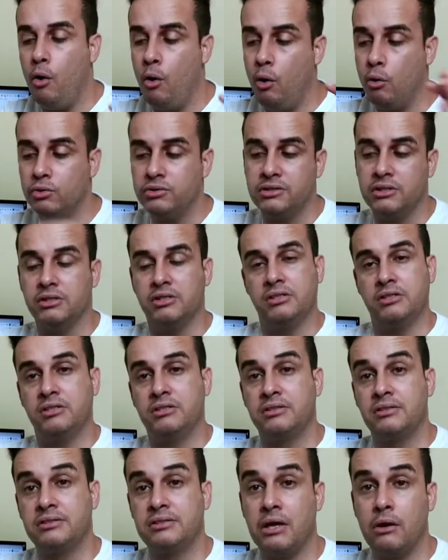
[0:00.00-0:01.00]
Ou seja,
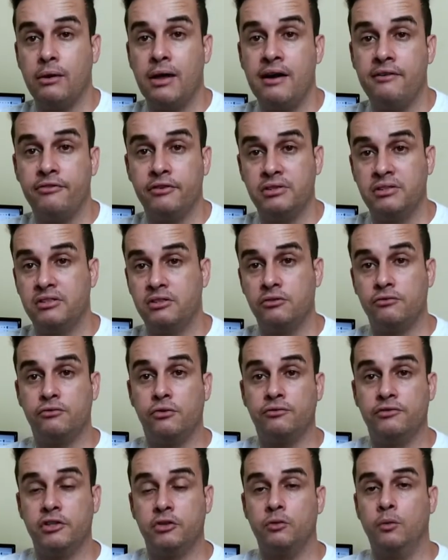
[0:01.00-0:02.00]
esse celular foi
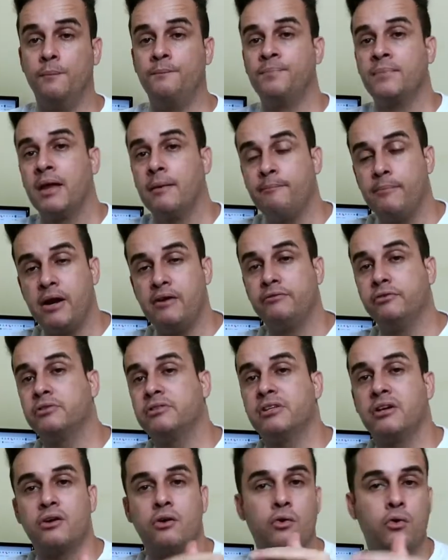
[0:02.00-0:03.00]
desenvolvido para
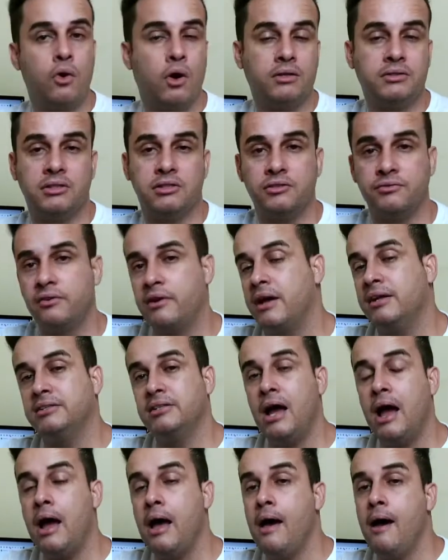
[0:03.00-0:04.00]
você que gosta de
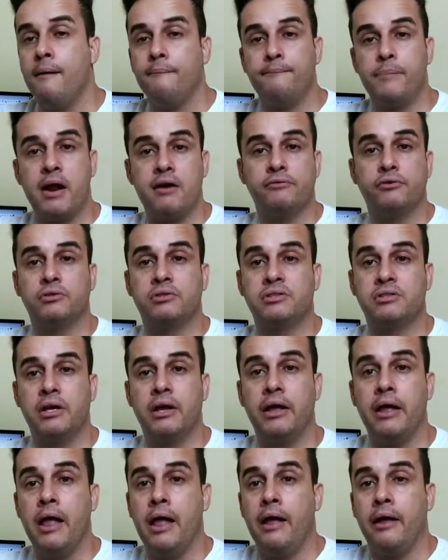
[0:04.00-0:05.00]
viajar, para
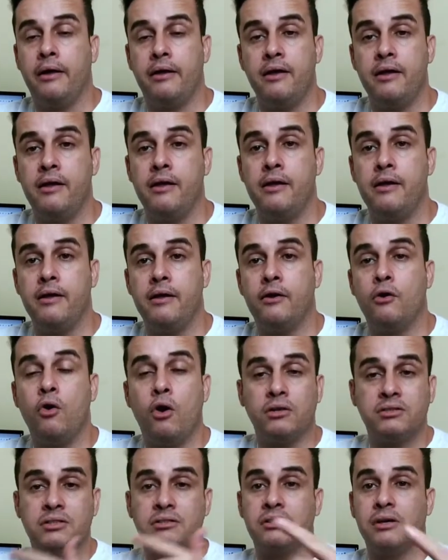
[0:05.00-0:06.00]
você que
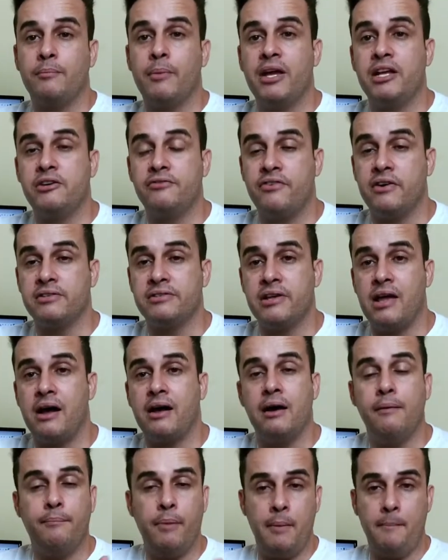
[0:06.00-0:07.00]
gosta também de fazer
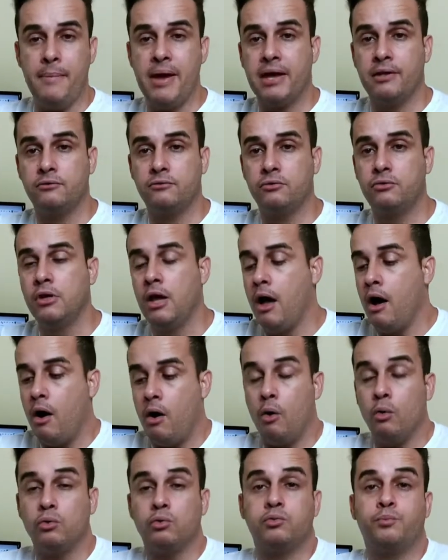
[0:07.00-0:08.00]
acampamentos,
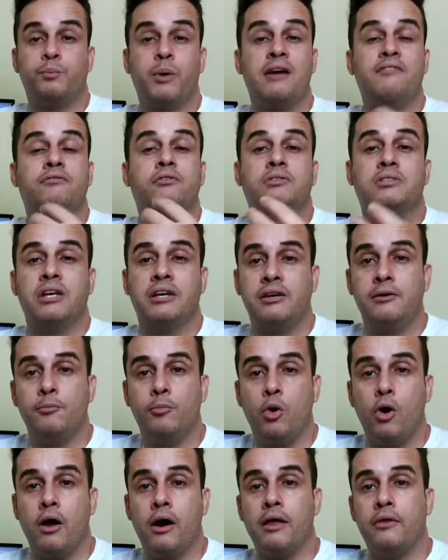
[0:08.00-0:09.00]
ou para você que
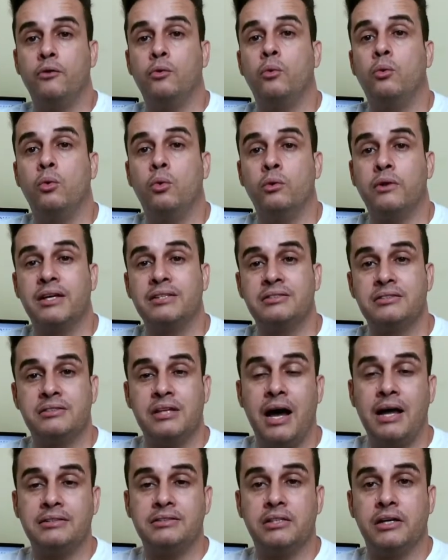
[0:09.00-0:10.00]
mora no, nas
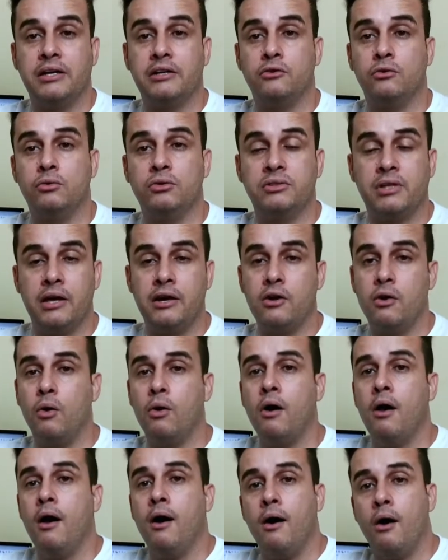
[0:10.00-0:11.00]
cidades aí do
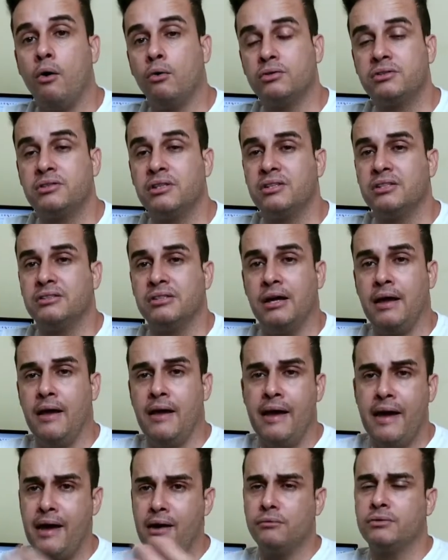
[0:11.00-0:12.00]
interior, ou seja,
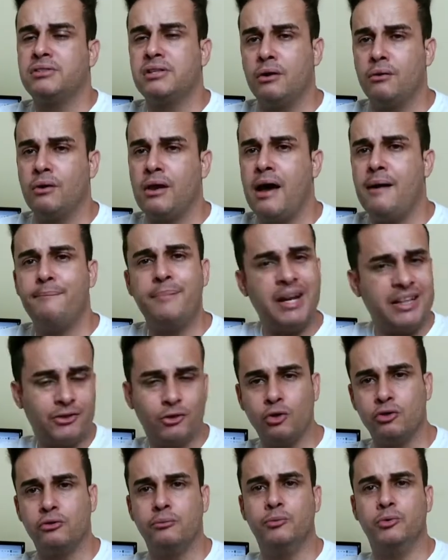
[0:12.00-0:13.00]
é um celular para
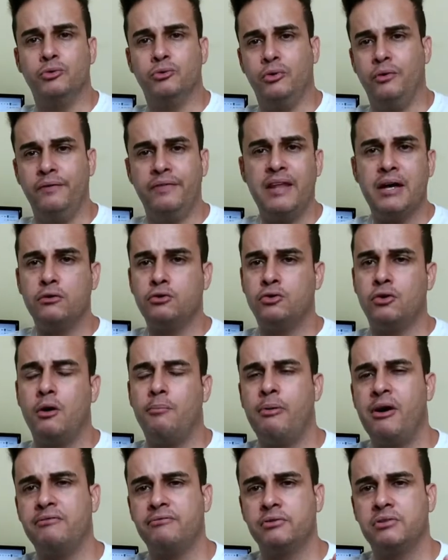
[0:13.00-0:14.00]
todo mundo, não só
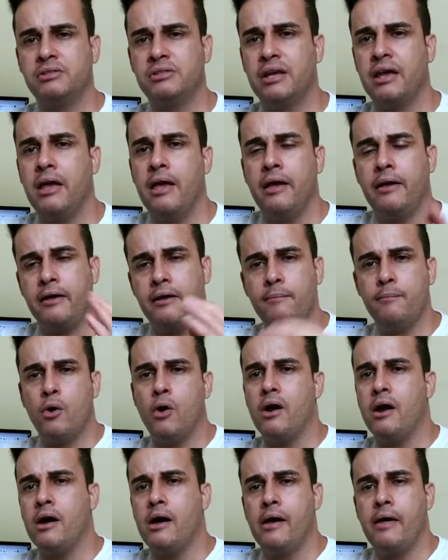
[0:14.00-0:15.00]
para você que
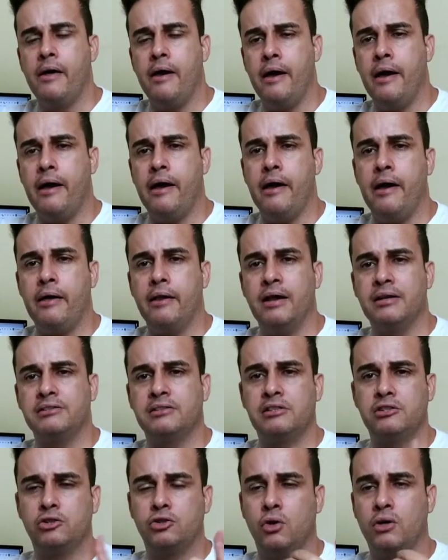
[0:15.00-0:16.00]
mora é, nas
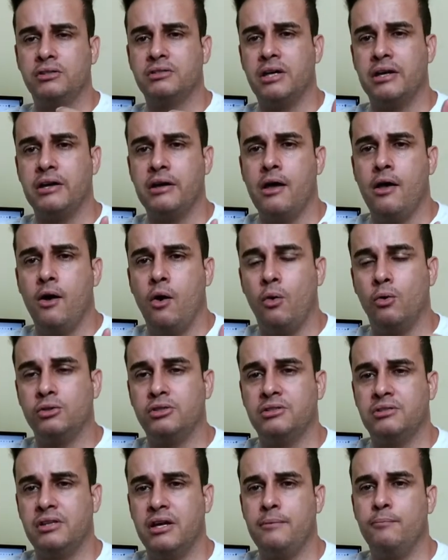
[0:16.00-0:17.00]
regiões aí
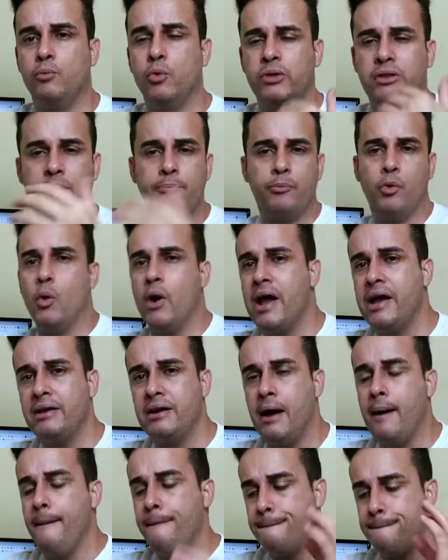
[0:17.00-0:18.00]
onde tem muita
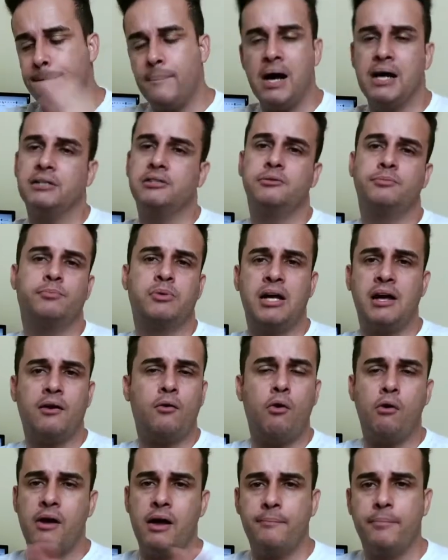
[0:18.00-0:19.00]
poeira, mas para
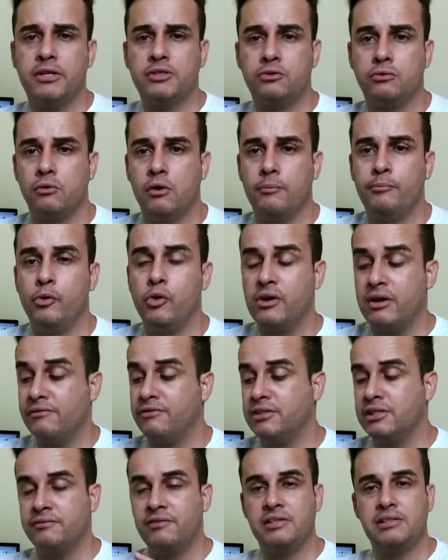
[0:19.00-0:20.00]
qualquer pessoa, porque
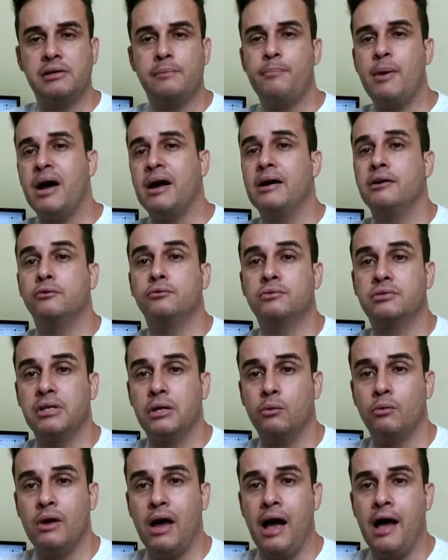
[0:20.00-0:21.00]
você vai estar tá pagando um
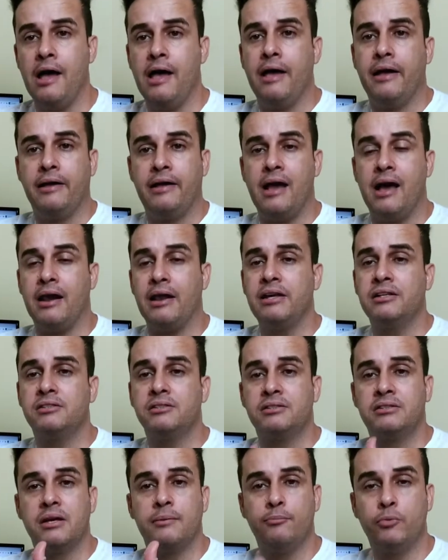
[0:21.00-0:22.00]
celular que além de
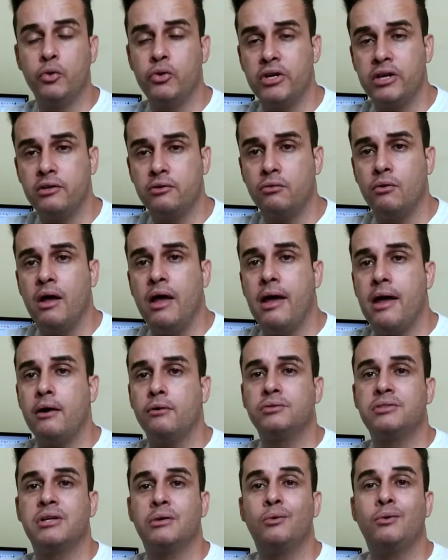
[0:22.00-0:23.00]
ser bonito, é
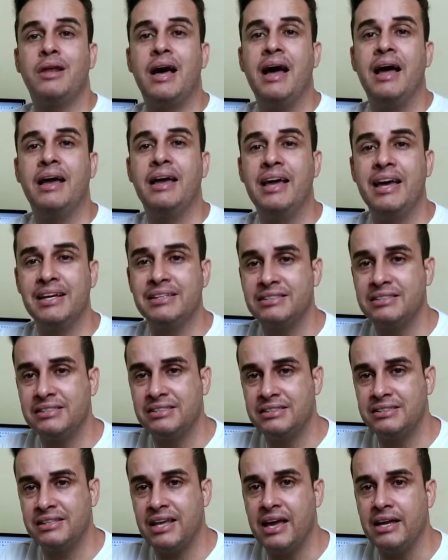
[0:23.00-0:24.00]
um celular
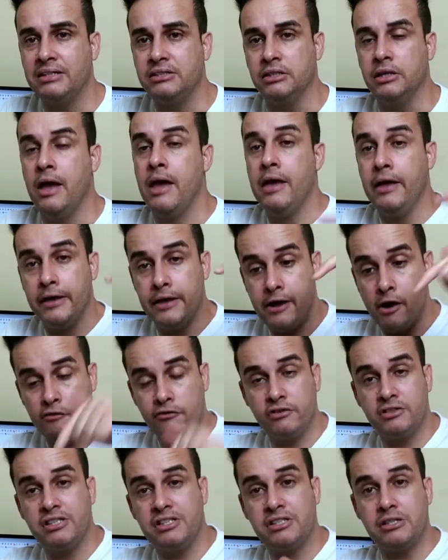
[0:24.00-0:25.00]
resistente. E eu
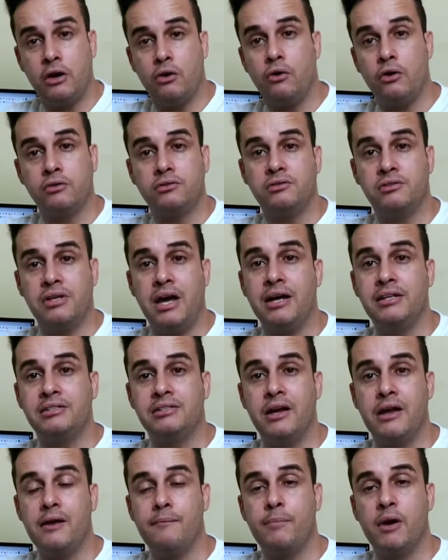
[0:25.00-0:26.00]
vou deixar o nosso
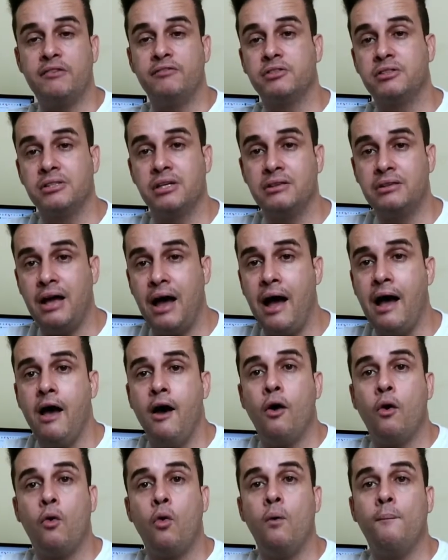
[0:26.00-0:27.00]
site aí para você estar tá
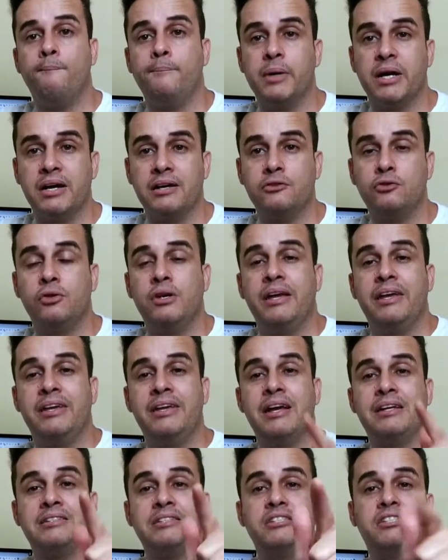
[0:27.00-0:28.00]
comprando
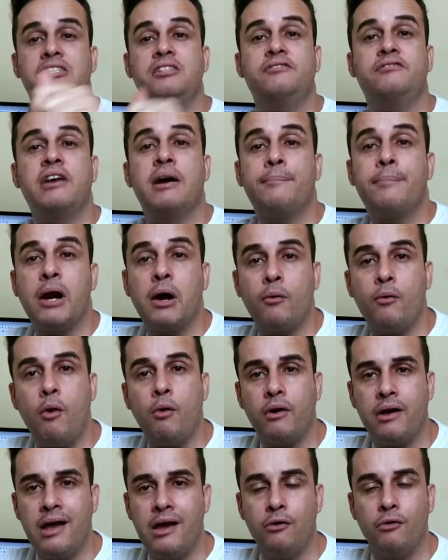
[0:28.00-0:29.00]
e a gente envia para
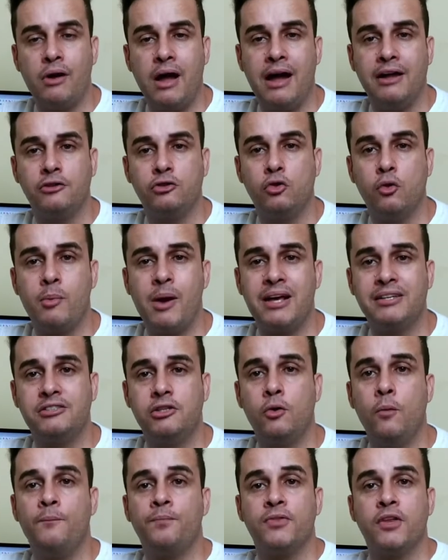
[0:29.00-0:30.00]
qualquer lugar do
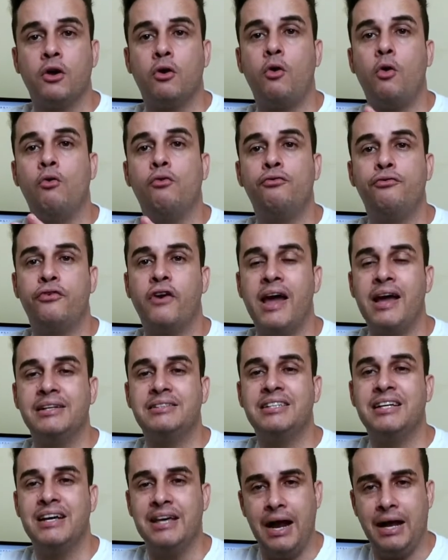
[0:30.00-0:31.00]
Brasil com
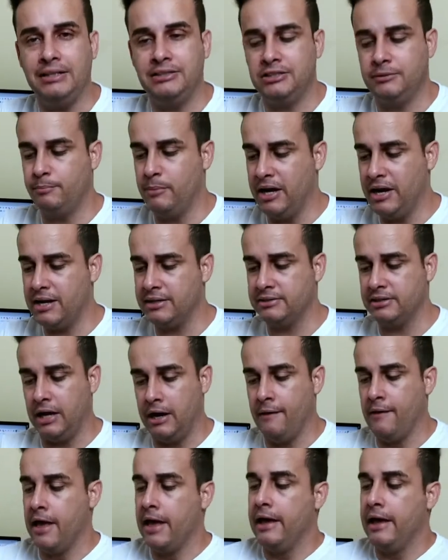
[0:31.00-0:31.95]
frete grátis, beleza?